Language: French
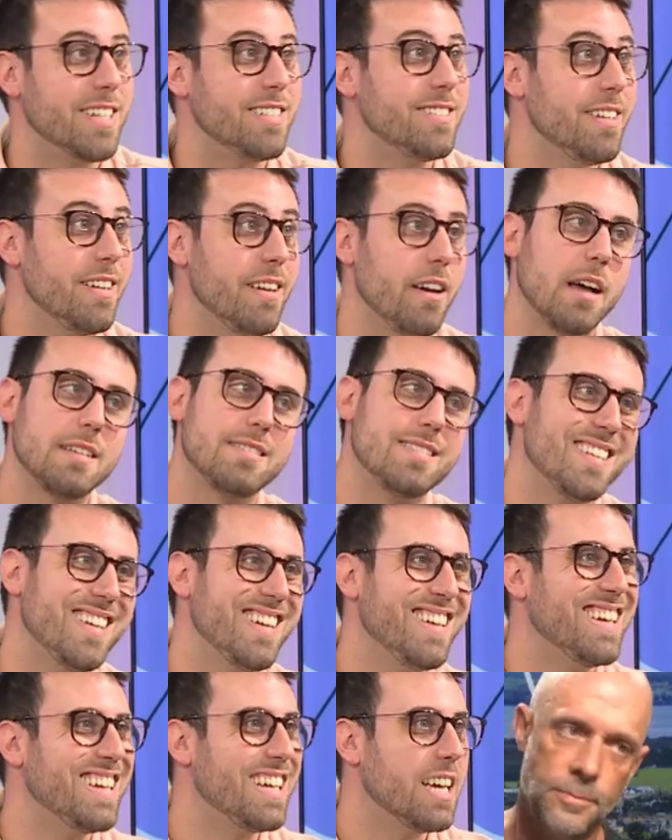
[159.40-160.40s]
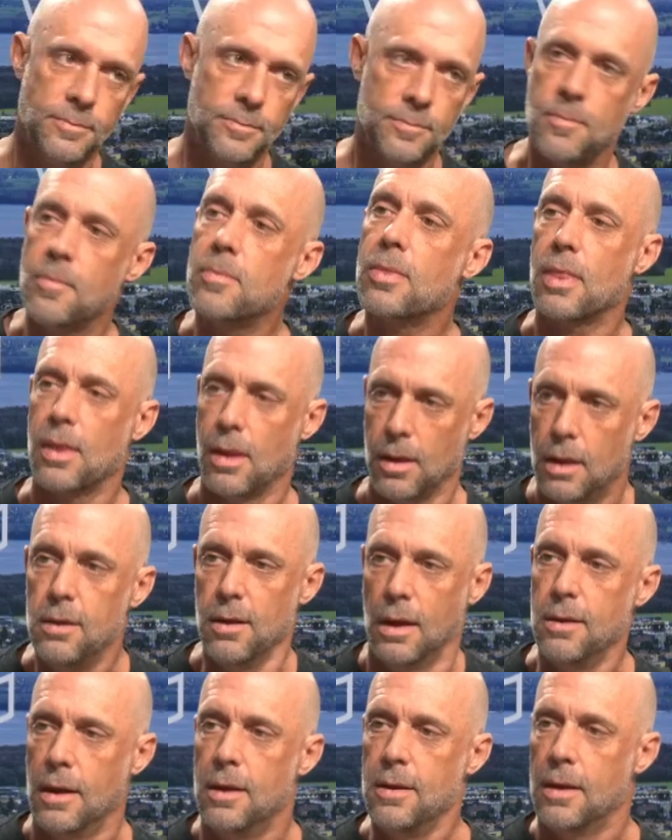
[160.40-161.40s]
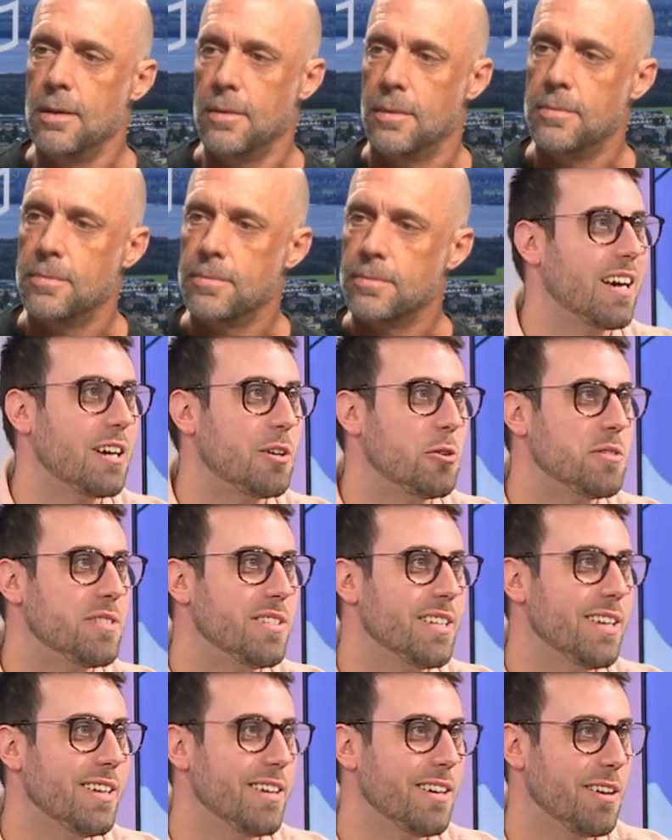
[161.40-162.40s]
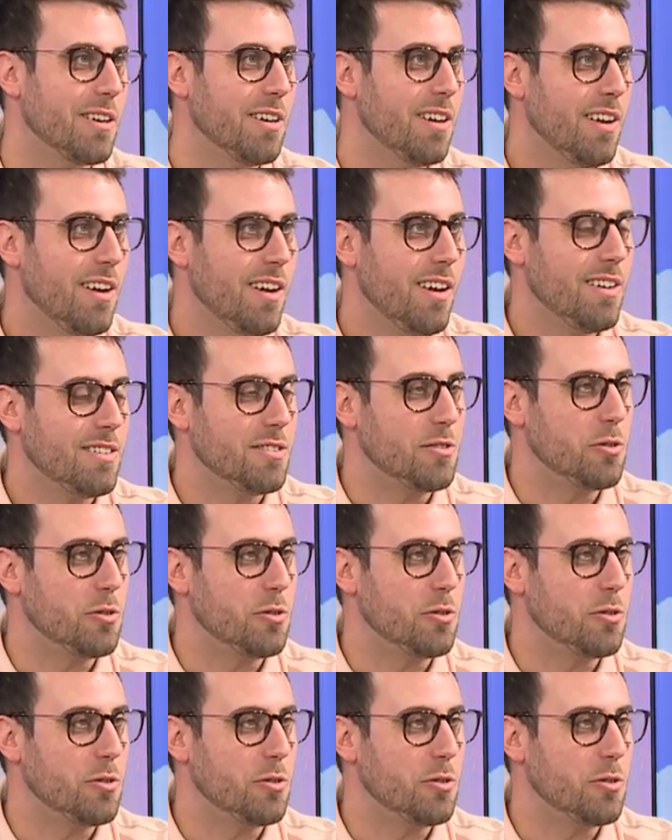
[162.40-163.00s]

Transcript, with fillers: était assez euh, énorme. Hein. On ne pouvait pas passer à côté. Euh, et,